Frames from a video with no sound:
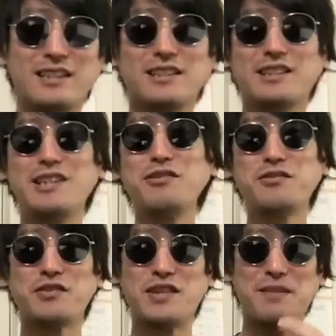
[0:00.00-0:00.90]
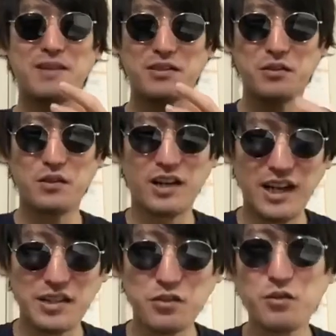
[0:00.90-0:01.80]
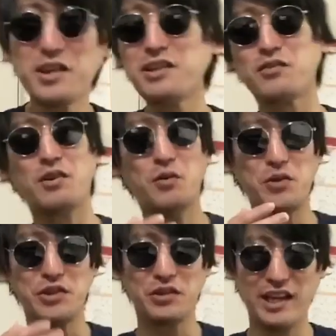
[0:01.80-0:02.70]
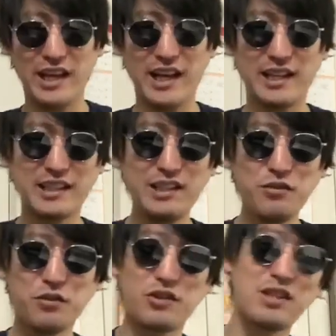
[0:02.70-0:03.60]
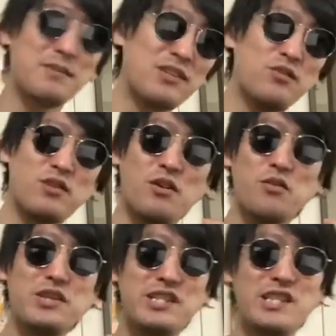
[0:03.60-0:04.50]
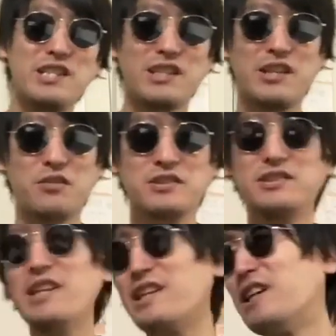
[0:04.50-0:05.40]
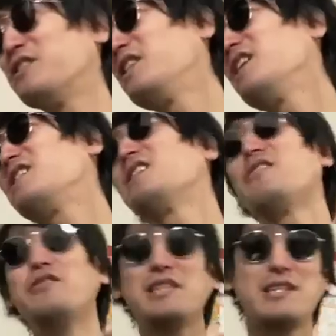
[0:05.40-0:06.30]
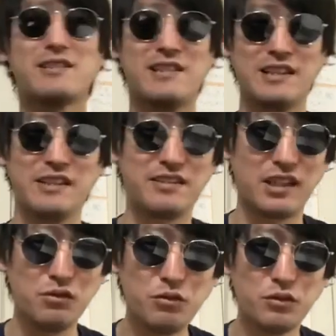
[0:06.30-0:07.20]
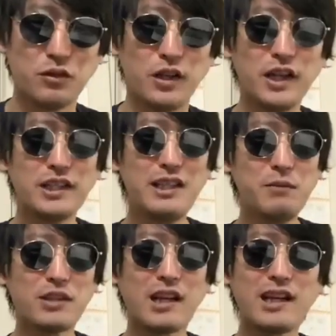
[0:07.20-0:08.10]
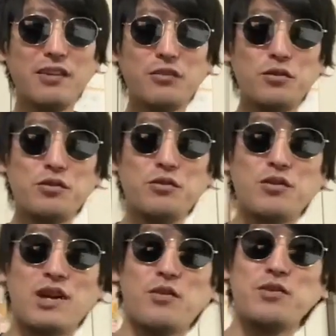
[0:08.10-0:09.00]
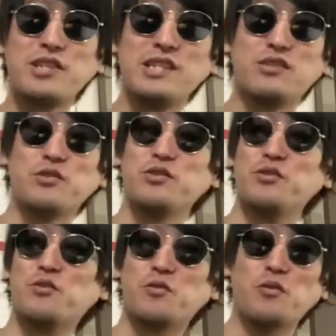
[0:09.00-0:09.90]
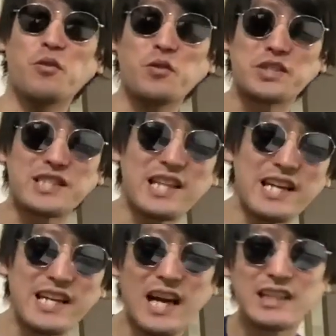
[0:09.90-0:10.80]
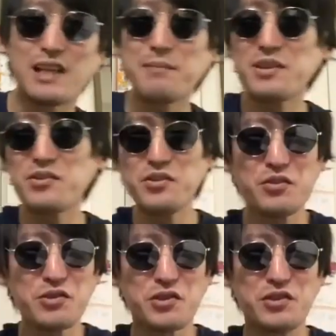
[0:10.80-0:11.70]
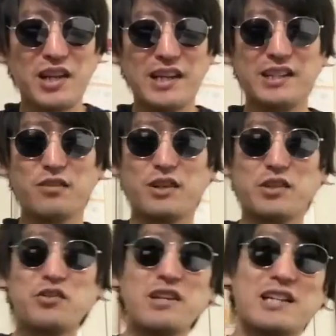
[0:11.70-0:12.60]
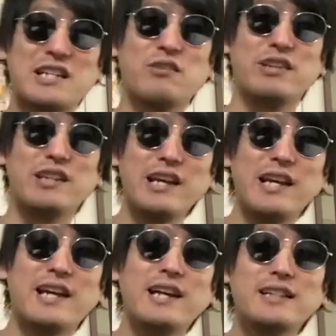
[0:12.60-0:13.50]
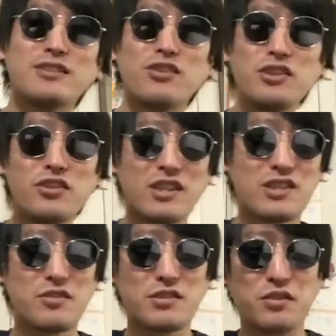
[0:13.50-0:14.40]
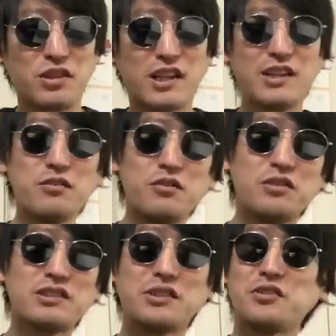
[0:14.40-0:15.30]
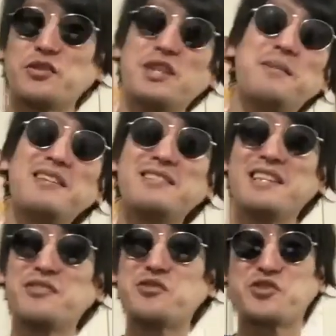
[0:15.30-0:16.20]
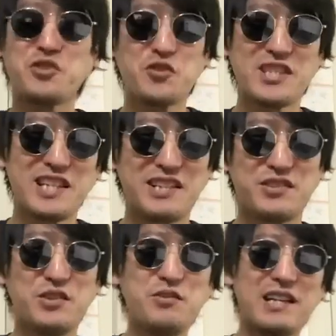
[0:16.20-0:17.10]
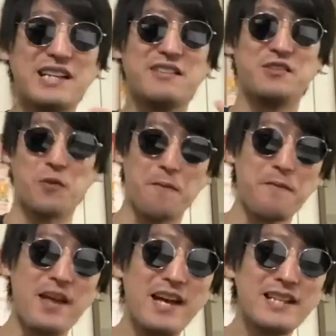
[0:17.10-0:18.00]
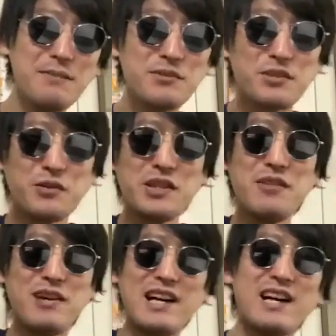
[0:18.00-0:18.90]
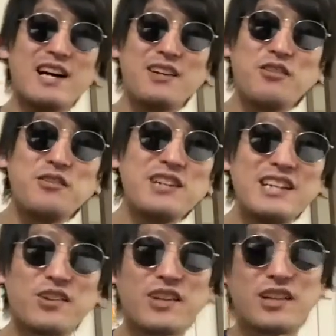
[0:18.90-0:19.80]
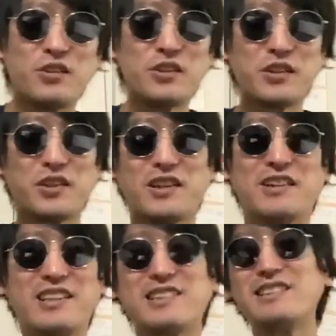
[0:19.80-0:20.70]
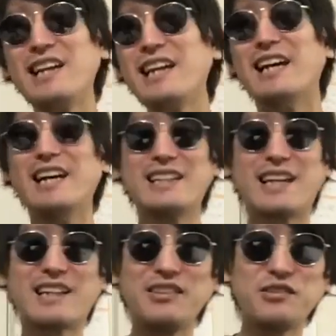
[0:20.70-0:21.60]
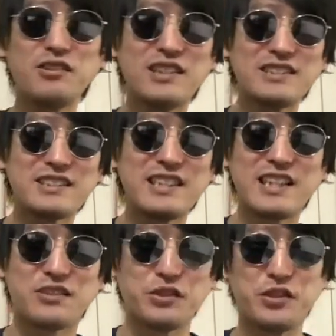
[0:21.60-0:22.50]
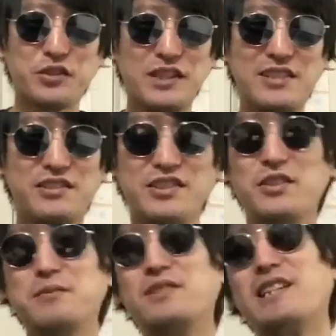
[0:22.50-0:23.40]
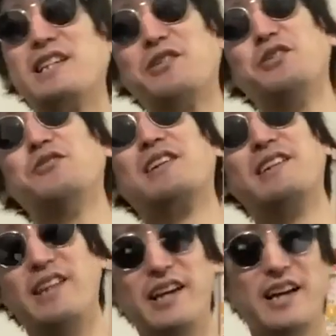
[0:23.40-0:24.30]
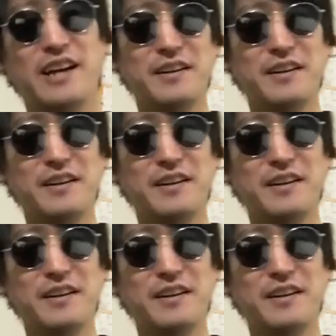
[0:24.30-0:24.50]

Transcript: キノコの山の方がチョコレートが多いので、キノコの山の方が美味しいっていうのはすでに確定してる事実なんですけど、でもタケノコの方が美味しいというのをこう押したい頭のよろしくない人が世の中にはいて、その人たちはそのタケノコの里の利便性を主張したりするわけですよ。でもそこには論理とか根拠とかはなくて、タケノコが好きだという熱意をぶつけてくるわけで、